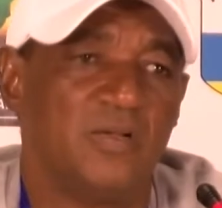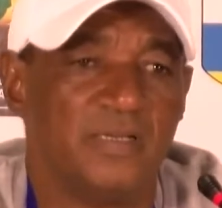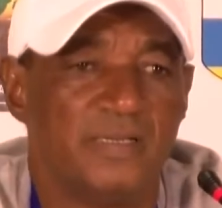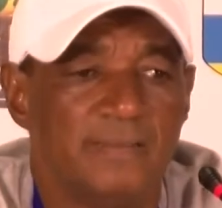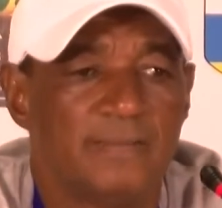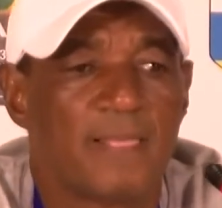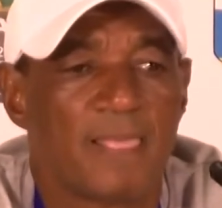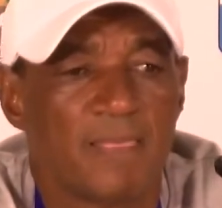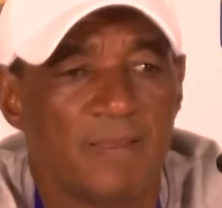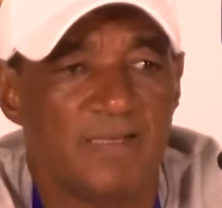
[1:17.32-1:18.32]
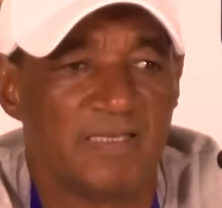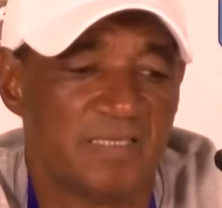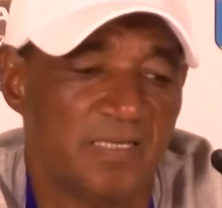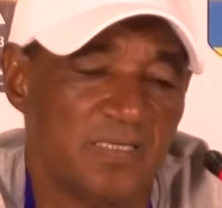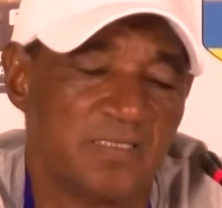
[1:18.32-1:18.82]
Euh, à
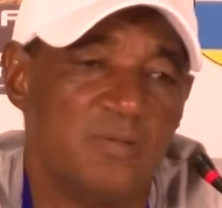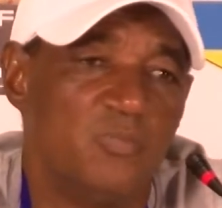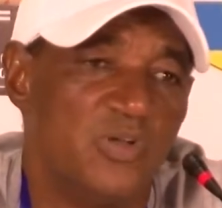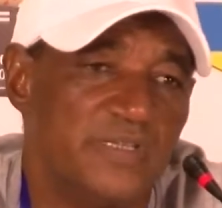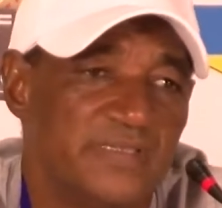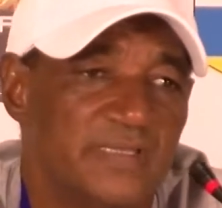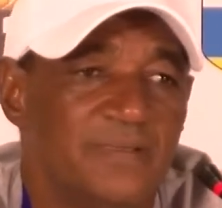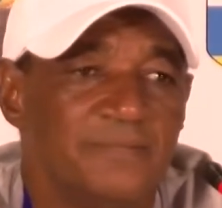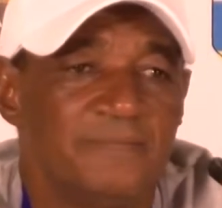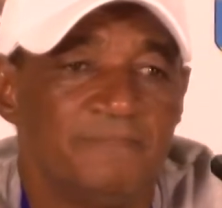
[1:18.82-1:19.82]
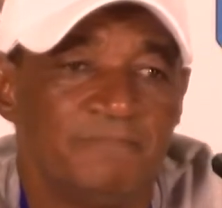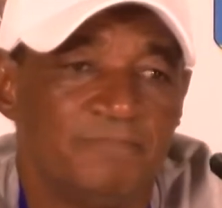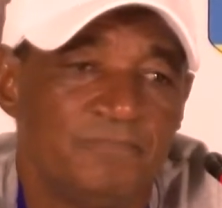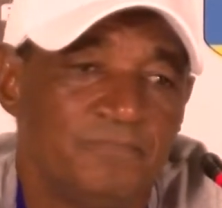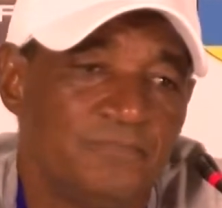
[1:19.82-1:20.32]
l'extérieur, c'est un bon résultat.
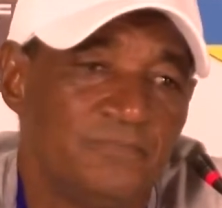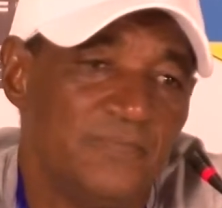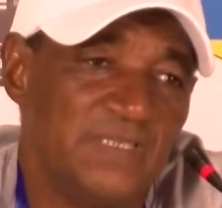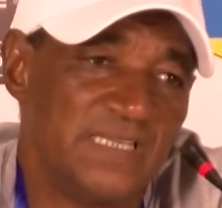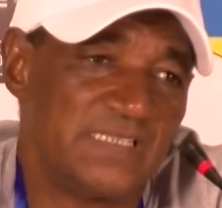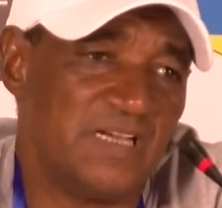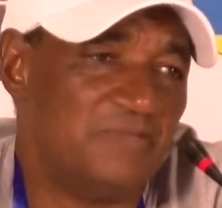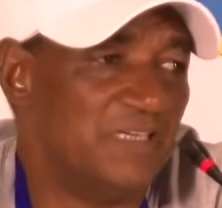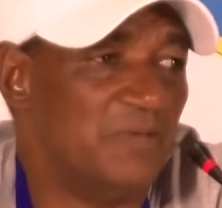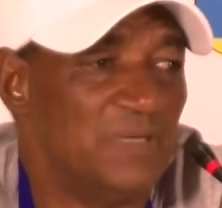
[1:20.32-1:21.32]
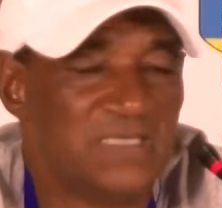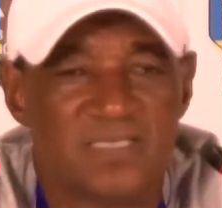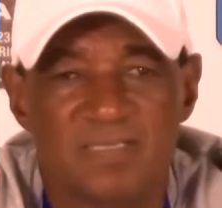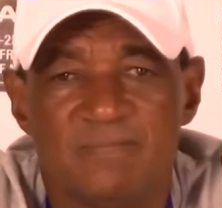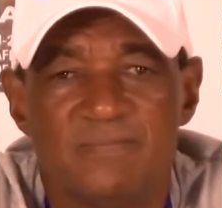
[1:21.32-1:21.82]
Mais ça, c'est avant le
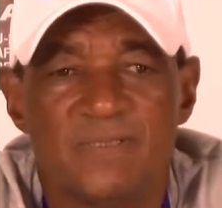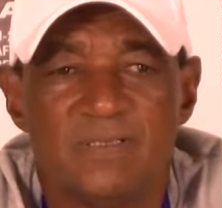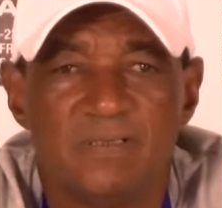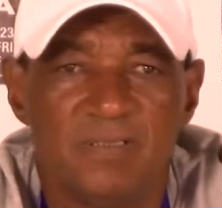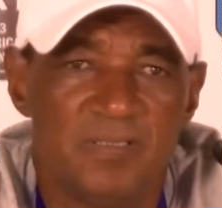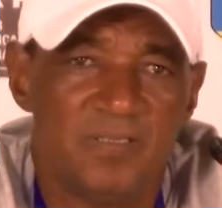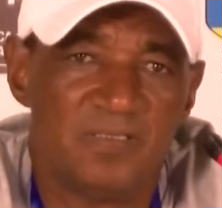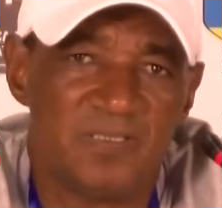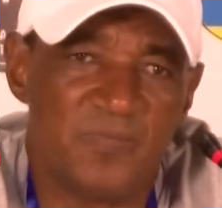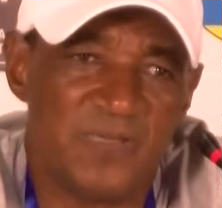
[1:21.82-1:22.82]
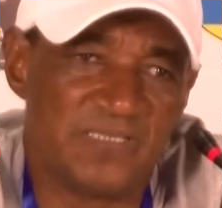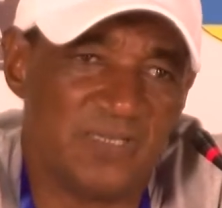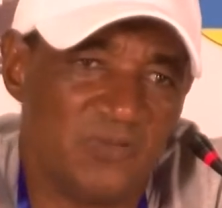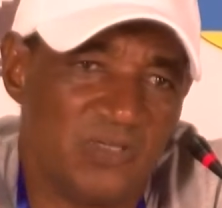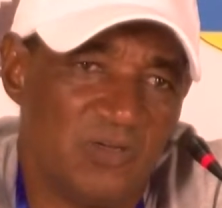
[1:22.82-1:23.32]
match. Je pense que
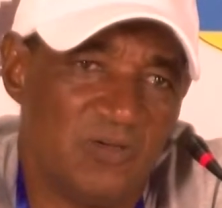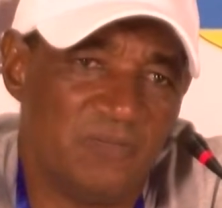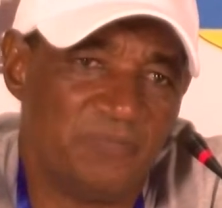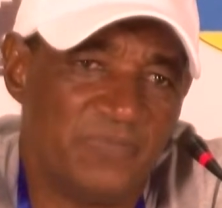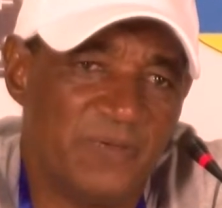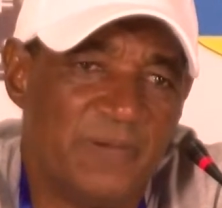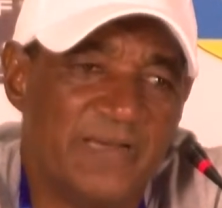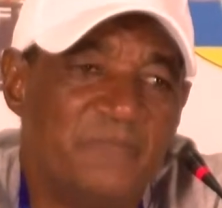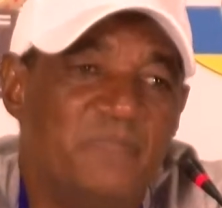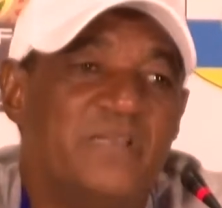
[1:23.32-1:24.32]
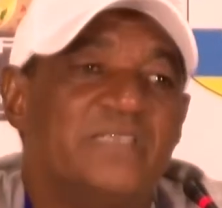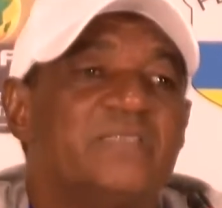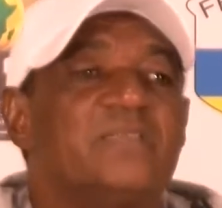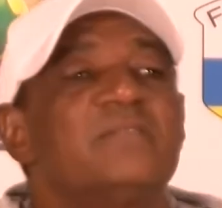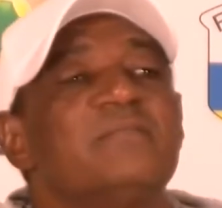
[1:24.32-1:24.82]
nous allons préparer
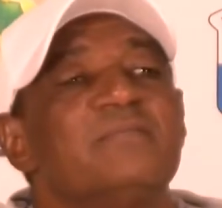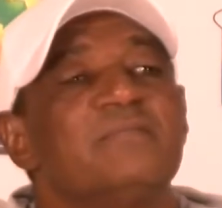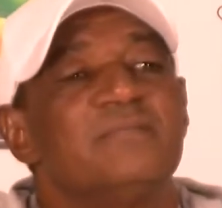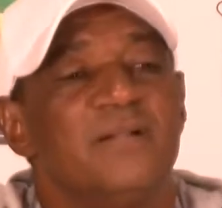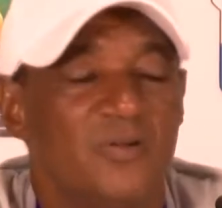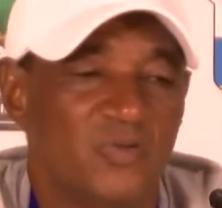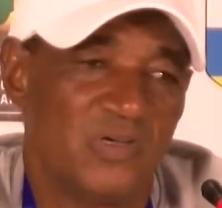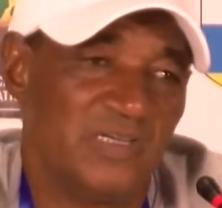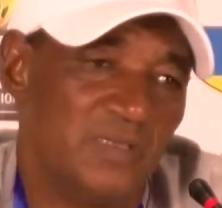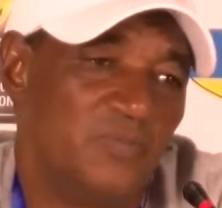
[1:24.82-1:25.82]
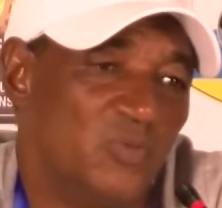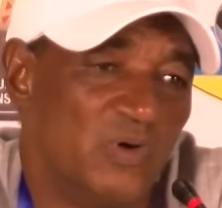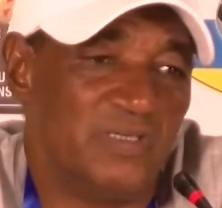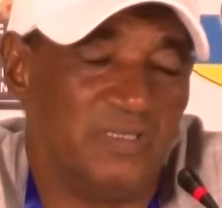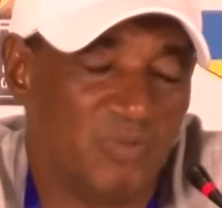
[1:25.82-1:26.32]
plus encore l'équipe
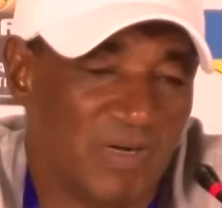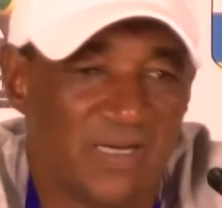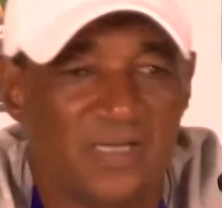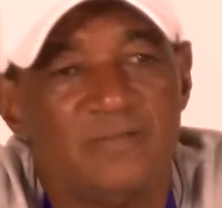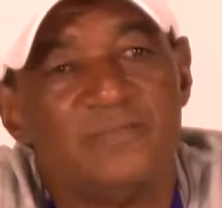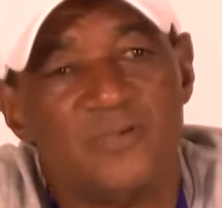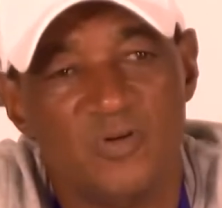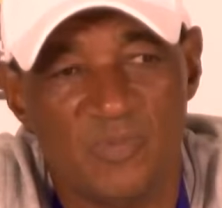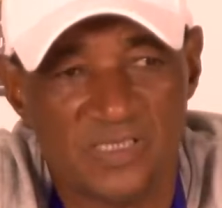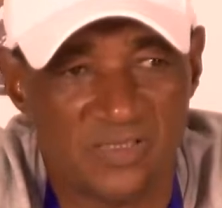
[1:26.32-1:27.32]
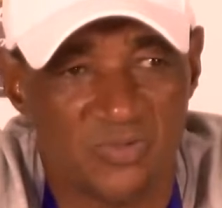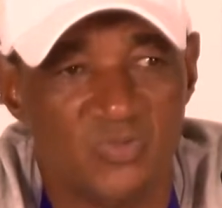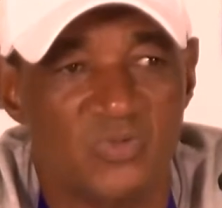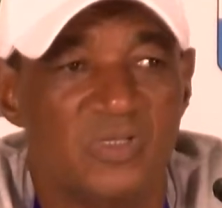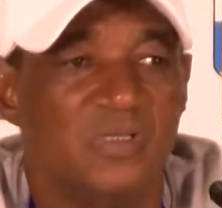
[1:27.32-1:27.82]
du Rwanda au match
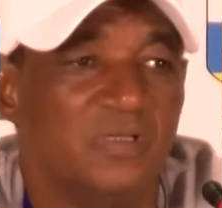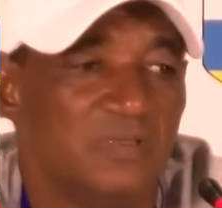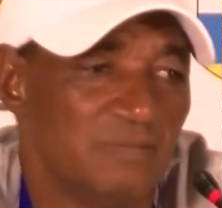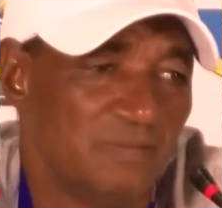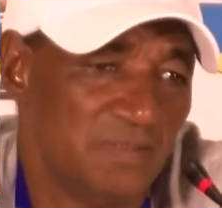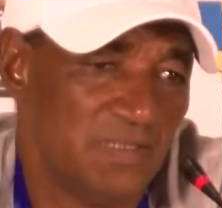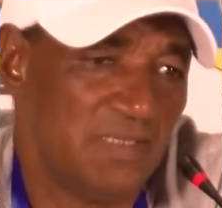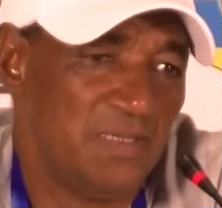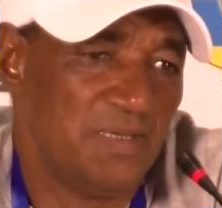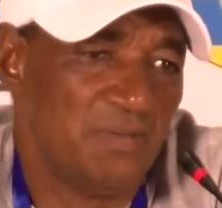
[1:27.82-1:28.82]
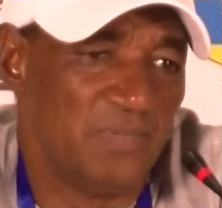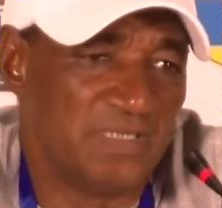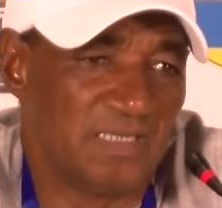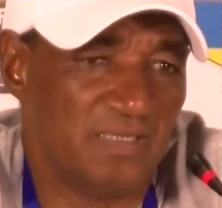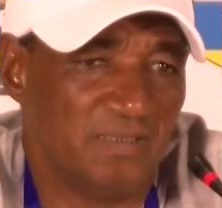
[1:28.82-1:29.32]
retour que
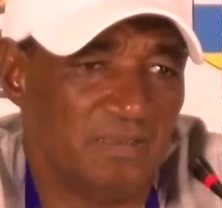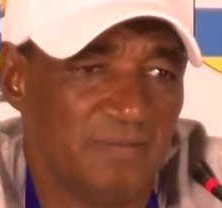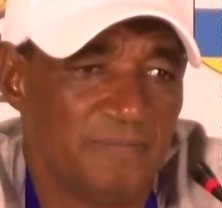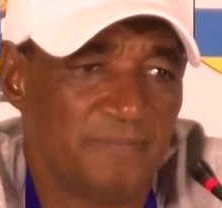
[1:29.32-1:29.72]
parce que euh,